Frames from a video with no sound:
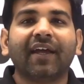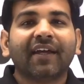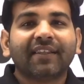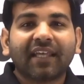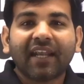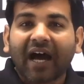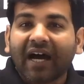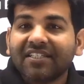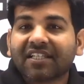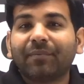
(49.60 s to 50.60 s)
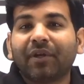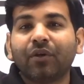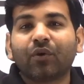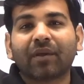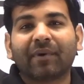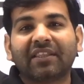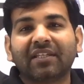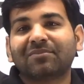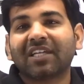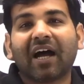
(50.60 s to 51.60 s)
देन आज के वीडियो के माध्यम
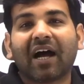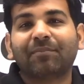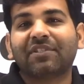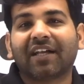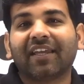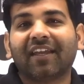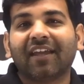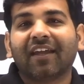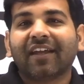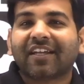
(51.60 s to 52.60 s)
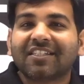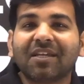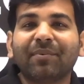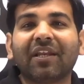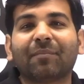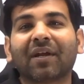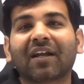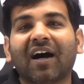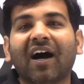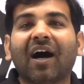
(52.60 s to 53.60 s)
से आप जानेंगे किसी भी नंबर का
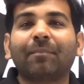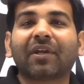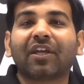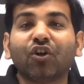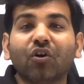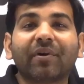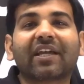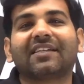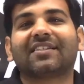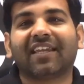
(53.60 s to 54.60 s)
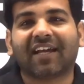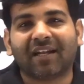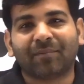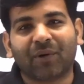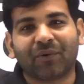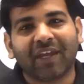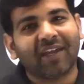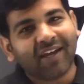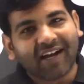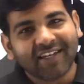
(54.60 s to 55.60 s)
आप क्यूब कैसे निकाल पाओगे
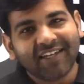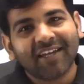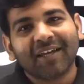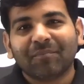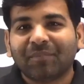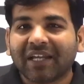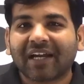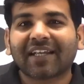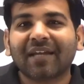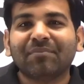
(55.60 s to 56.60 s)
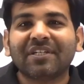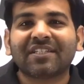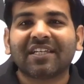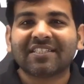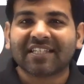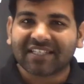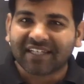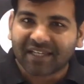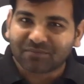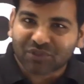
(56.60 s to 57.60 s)
आइए बिना टाइम वेस्ट किए सेशन की
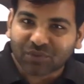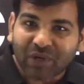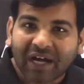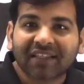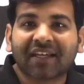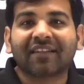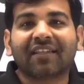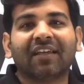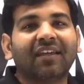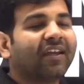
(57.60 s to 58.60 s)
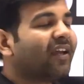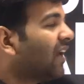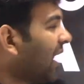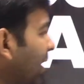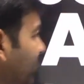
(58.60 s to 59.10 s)
हम शुरुआत करते हैं आप